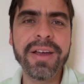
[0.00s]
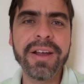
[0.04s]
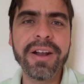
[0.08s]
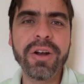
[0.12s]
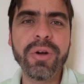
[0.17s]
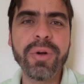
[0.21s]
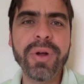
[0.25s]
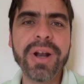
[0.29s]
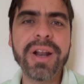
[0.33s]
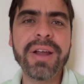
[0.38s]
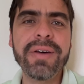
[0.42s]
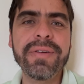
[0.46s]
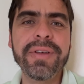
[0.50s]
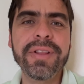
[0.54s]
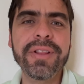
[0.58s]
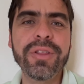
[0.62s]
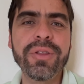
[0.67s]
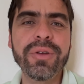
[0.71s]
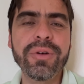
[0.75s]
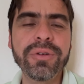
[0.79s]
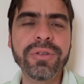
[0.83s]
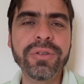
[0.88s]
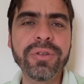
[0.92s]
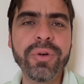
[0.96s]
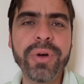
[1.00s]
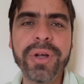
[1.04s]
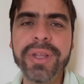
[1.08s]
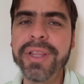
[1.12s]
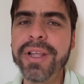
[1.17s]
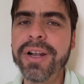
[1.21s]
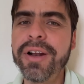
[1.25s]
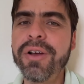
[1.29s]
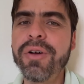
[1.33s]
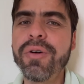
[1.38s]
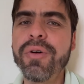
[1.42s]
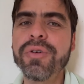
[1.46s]
no el aventón, no en
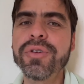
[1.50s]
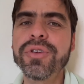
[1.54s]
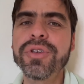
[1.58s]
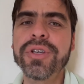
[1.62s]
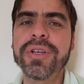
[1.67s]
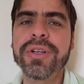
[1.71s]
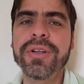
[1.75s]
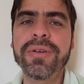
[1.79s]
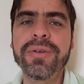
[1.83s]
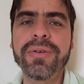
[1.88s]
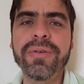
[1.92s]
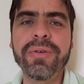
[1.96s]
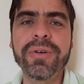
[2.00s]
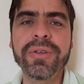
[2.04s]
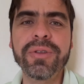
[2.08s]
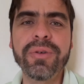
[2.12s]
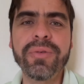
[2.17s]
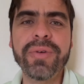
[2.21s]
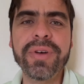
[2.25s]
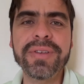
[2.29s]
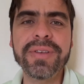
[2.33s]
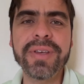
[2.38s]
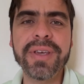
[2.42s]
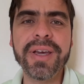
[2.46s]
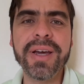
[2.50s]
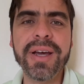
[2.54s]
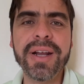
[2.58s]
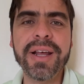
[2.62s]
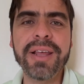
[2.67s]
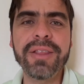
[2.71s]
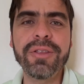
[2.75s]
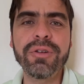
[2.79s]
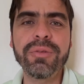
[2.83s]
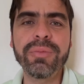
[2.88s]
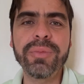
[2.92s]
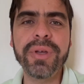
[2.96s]
el coche, no cuando vas a llegar a
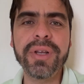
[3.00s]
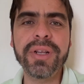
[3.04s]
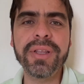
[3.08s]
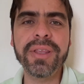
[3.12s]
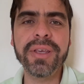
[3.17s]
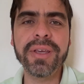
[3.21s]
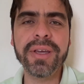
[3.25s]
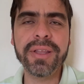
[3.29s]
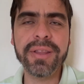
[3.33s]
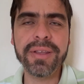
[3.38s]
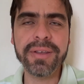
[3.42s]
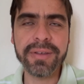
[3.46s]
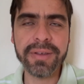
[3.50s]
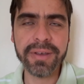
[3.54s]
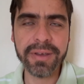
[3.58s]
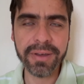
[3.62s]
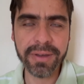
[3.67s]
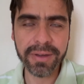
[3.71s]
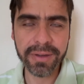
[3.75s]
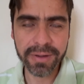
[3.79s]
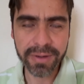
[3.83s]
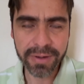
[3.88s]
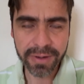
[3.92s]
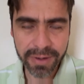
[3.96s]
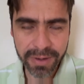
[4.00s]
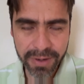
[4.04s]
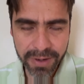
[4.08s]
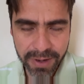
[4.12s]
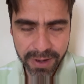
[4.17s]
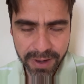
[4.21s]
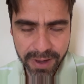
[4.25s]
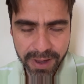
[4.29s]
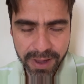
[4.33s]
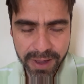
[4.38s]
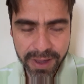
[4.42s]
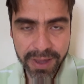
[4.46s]
dormirte y andas ahí
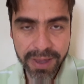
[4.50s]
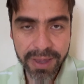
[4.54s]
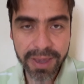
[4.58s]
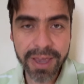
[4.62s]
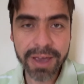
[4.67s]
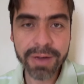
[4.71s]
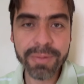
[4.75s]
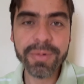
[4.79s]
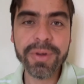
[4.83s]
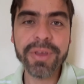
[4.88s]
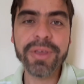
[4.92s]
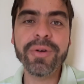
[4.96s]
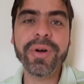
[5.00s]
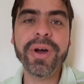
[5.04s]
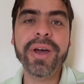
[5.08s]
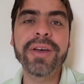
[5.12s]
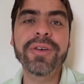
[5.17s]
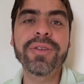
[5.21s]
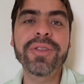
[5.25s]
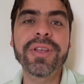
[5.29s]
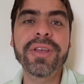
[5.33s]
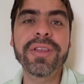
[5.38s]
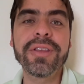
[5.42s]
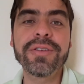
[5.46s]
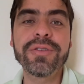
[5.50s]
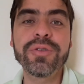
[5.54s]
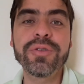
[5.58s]
ya medio te de